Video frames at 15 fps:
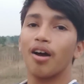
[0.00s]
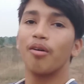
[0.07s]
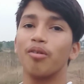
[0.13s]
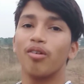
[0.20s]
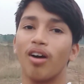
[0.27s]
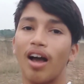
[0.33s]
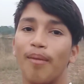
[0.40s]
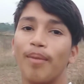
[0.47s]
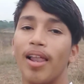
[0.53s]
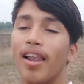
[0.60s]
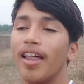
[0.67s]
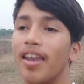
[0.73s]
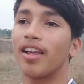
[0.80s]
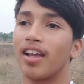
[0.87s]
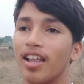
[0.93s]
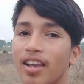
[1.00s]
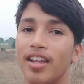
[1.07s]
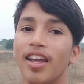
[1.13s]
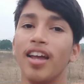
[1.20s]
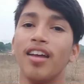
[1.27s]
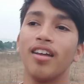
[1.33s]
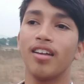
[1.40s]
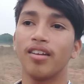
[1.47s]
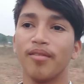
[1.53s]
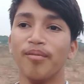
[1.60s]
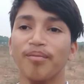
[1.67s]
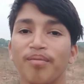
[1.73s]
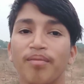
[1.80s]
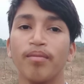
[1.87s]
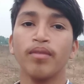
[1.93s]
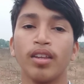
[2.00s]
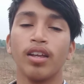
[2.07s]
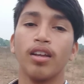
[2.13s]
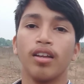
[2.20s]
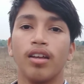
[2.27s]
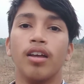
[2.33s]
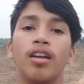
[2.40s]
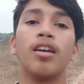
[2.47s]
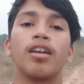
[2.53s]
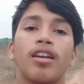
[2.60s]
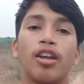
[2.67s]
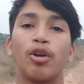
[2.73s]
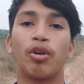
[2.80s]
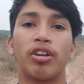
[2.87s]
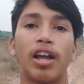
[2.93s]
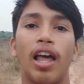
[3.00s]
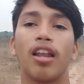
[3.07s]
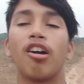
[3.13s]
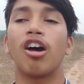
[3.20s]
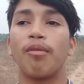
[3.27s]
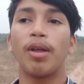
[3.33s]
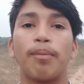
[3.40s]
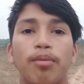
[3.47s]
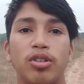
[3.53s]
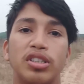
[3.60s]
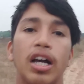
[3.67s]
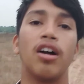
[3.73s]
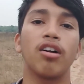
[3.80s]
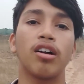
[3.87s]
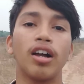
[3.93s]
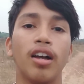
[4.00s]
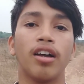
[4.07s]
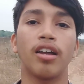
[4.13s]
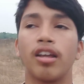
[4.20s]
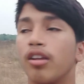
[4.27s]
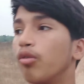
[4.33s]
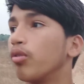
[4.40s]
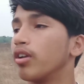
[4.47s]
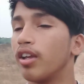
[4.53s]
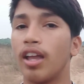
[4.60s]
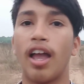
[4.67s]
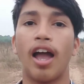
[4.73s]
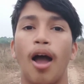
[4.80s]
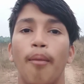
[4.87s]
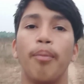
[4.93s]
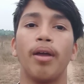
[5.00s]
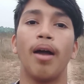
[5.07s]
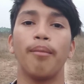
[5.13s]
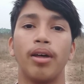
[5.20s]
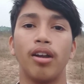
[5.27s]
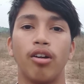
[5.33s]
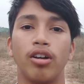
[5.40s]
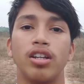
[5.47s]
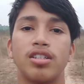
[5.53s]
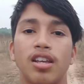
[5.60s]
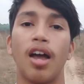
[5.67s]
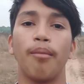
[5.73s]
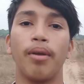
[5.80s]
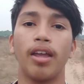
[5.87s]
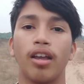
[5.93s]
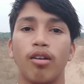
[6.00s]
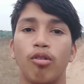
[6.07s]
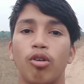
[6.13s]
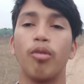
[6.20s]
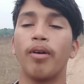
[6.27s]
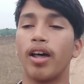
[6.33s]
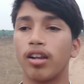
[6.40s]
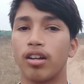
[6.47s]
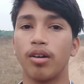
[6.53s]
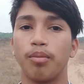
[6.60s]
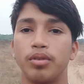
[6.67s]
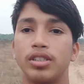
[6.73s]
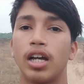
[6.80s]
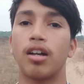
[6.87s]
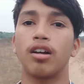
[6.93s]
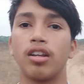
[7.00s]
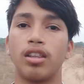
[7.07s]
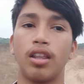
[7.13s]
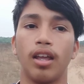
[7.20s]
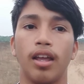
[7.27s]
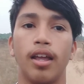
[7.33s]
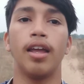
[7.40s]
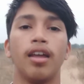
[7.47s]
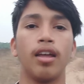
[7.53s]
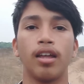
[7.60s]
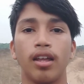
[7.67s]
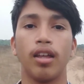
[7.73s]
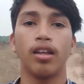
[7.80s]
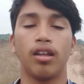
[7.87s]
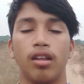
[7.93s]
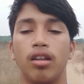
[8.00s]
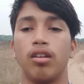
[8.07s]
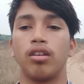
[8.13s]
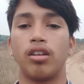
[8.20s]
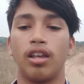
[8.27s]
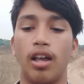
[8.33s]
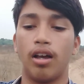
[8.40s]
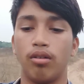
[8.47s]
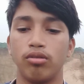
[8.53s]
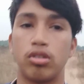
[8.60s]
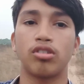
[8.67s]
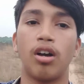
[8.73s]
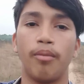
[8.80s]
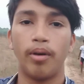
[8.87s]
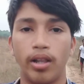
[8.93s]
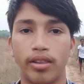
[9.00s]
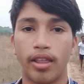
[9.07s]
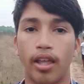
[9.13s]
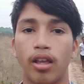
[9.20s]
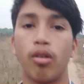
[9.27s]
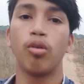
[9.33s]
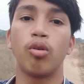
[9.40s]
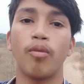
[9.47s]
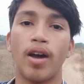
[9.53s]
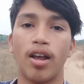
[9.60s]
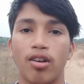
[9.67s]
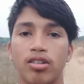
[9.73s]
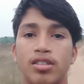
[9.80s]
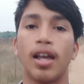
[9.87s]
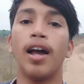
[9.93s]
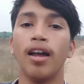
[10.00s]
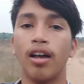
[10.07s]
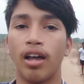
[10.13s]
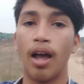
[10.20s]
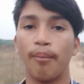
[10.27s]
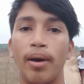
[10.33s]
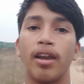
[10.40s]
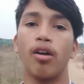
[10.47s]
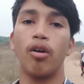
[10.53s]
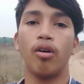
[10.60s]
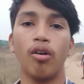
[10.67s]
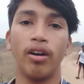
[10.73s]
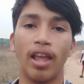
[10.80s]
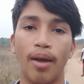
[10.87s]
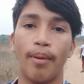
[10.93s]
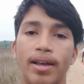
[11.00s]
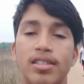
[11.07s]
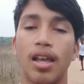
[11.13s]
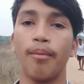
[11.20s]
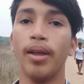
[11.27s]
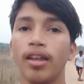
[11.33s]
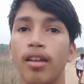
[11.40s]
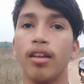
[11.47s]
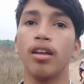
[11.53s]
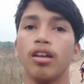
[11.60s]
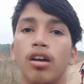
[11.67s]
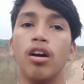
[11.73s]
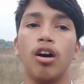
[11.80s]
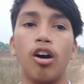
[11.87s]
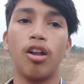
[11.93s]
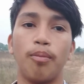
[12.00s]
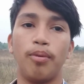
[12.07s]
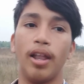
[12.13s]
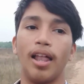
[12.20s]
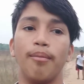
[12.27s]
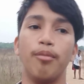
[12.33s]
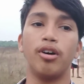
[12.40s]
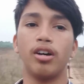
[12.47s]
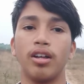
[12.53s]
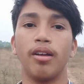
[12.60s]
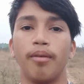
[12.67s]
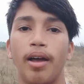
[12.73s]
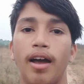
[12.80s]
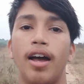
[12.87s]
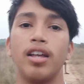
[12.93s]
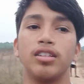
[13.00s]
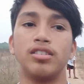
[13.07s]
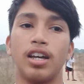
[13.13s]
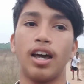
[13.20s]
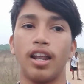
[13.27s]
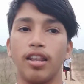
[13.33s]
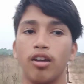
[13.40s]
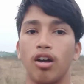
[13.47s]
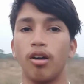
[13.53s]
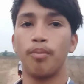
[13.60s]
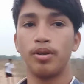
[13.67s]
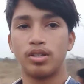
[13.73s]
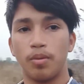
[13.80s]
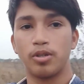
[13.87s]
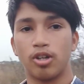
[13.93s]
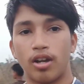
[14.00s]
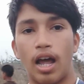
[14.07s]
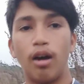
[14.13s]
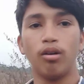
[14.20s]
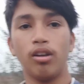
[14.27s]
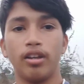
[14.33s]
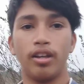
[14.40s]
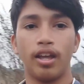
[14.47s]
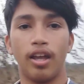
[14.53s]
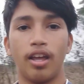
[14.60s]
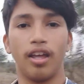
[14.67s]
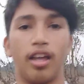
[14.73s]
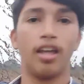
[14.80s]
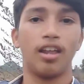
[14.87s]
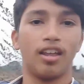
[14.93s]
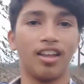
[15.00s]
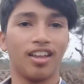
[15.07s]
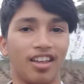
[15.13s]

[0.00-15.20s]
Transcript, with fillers: रहा हूँ आमला लाने के लिए क्योंकि कल घर में पूजा होगा क्योंकि यहाँ पे हमारे उड़ीसा में गुरुवार को पूजा करते हैं क्या उसको बोलते हैं गुरुवार सा हमारे ओडिया भाषा में और फिलहाल मैं आज जा रहे देखो पीछे मुझे राहुल ये है